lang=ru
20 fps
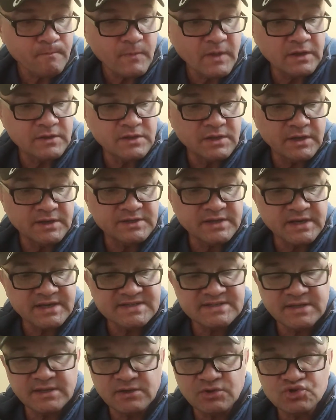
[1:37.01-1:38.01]
На Антрахт
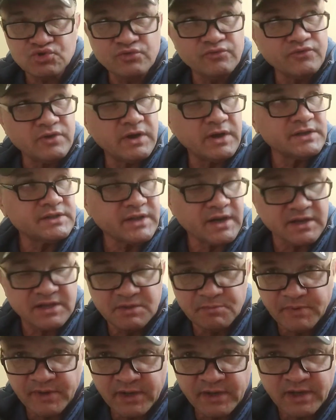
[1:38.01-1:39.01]
стояло, что Антрахт не
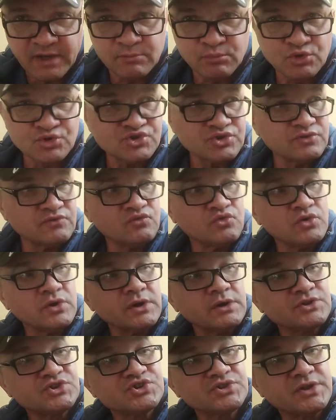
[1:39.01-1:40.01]
проиграет больше
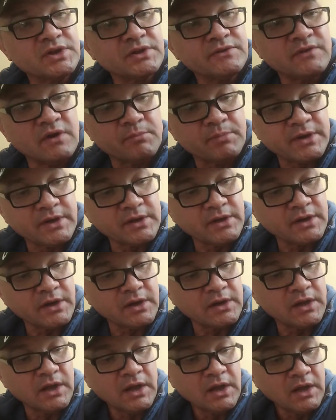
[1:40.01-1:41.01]
двух, 4-2
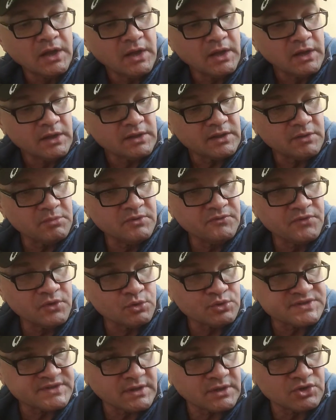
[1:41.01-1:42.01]
проиграли. На
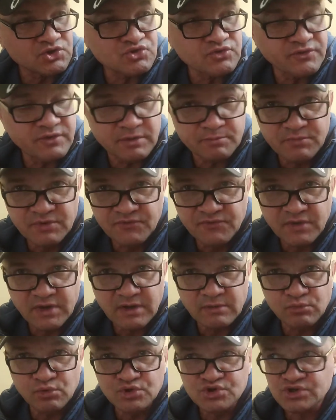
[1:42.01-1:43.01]
Бенфику стояло, что Бенфика
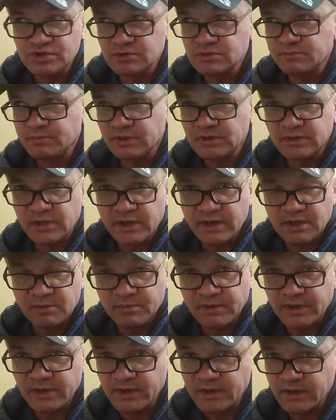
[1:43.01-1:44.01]
больше полтора не
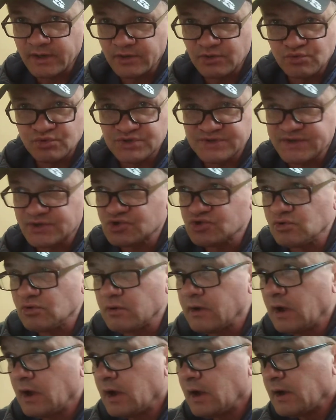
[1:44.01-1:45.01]
проиграет. Тоже
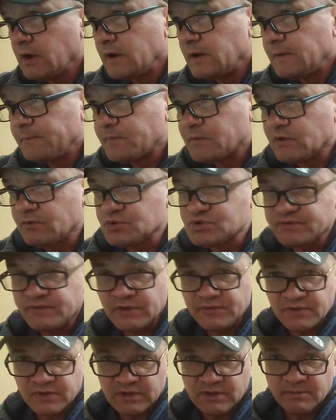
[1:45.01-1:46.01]
зашло. В общем, в
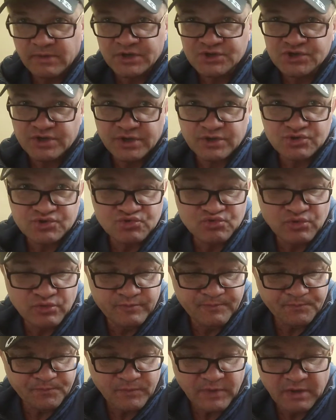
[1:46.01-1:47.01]
ответ на матч я
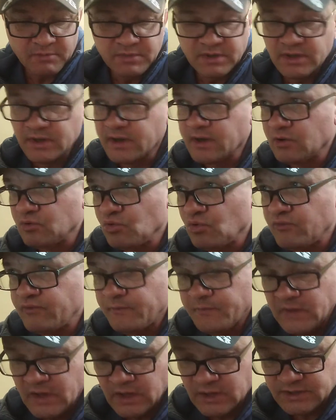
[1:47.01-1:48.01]
жду обилия голов.
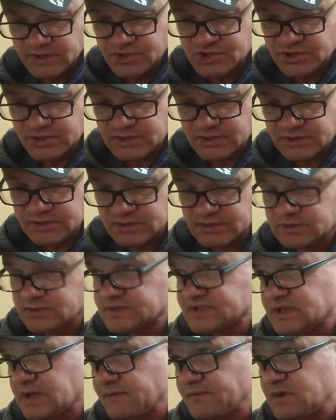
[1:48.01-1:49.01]
Значит, э,
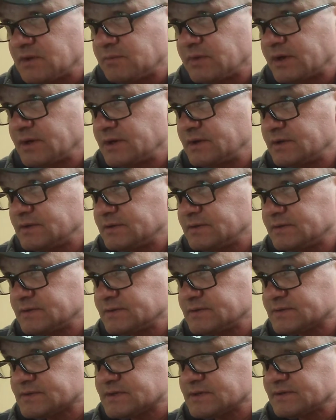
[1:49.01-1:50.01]
ставки мои
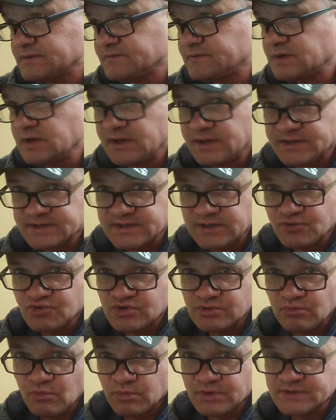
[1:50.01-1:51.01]
э, выглядят
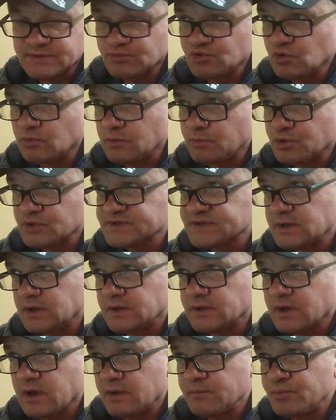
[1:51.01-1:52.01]
следующим образом. Дома просто стоял
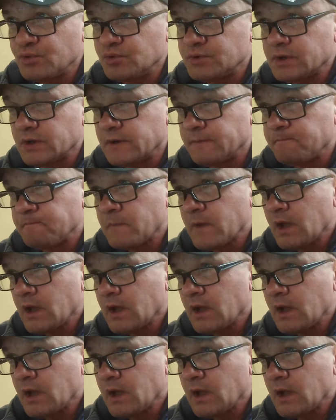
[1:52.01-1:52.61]
на компьютере.